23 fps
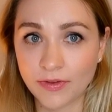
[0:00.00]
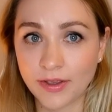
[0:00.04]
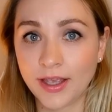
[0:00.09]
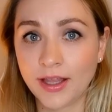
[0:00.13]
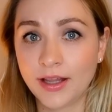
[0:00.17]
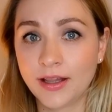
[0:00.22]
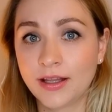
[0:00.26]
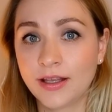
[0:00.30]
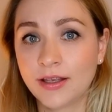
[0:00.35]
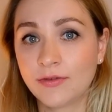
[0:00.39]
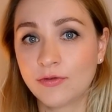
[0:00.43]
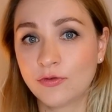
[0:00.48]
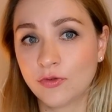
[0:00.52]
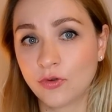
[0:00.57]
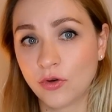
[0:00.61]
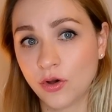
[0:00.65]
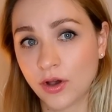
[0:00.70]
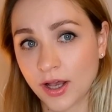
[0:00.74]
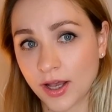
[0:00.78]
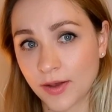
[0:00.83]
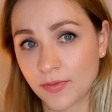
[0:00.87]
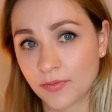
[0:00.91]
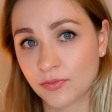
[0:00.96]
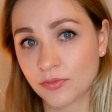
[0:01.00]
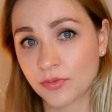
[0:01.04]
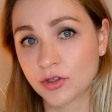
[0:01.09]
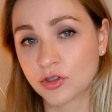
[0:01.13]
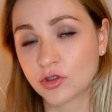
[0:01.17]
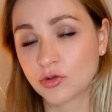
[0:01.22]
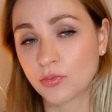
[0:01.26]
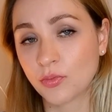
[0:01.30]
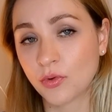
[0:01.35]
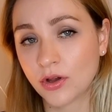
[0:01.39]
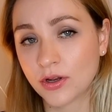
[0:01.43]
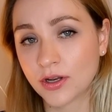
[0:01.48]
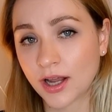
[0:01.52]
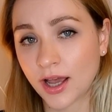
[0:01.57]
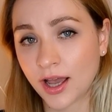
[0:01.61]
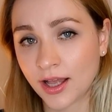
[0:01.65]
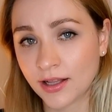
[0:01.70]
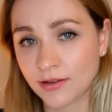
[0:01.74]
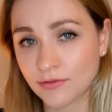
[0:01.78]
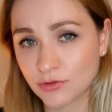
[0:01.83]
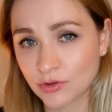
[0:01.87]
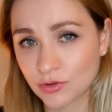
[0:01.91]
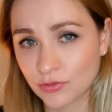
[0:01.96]
Wenn ihr vorhabt, mit Sport
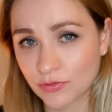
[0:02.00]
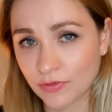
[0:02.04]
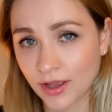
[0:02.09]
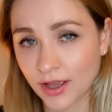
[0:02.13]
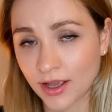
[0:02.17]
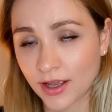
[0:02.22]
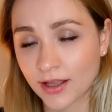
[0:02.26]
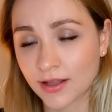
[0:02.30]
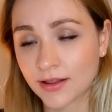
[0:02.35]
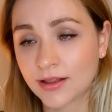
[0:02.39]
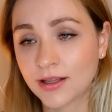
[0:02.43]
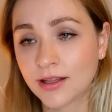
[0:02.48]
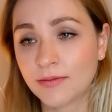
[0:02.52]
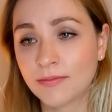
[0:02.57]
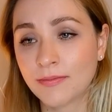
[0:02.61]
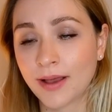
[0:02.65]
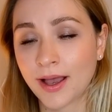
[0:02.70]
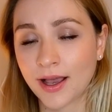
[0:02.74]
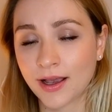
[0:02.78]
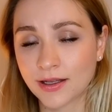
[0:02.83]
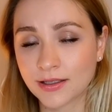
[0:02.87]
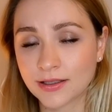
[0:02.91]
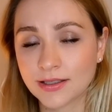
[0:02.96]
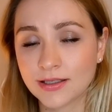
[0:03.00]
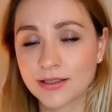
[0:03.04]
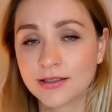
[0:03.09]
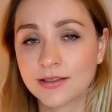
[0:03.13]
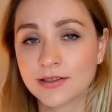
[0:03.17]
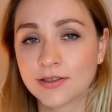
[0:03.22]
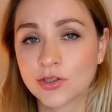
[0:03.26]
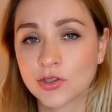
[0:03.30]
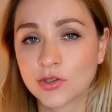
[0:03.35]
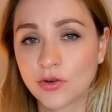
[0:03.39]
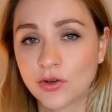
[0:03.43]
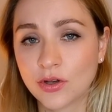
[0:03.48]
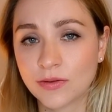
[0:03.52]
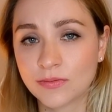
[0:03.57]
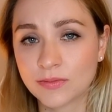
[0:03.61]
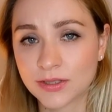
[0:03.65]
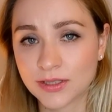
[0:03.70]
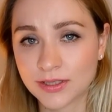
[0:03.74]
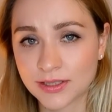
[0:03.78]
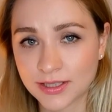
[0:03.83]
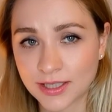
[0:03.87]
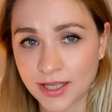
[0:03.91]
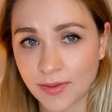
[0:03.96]
anzufangen, dann machen Sie das noch im
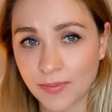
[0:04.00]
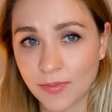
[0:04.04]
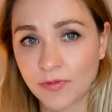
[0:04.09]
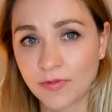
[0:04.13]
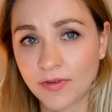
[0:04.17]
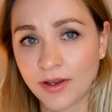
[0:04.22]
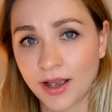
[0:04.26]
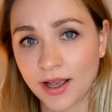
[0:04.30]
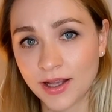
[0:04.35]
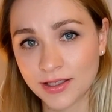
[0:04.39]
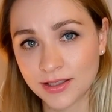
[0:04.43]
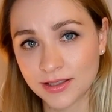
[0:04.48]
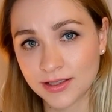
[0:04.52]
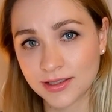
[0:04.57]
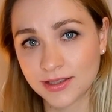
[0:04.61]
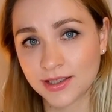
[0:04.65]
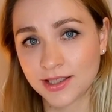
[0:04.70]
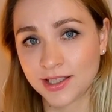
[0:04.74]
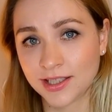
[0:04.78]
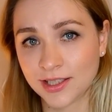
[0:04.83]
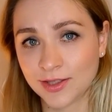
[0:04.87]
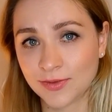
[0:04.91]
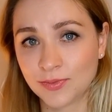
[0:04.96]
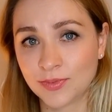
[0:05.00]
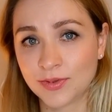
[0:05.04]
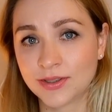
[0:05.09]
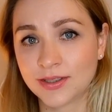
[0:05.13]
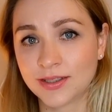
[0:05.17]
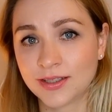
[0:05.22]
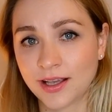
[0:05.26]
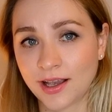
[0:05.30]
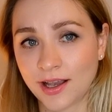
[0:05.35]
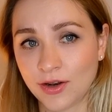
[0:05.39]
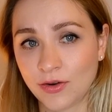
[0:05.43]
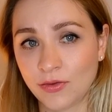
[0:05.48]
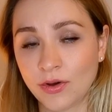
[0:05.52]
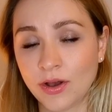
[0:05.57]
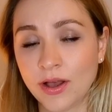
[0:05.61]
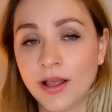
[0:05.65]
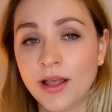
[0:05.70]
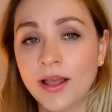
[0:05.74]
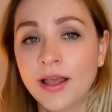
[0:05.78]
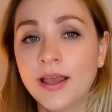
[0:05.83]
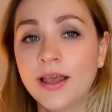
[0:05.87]
Dezember, warten Sie nicht bis Januar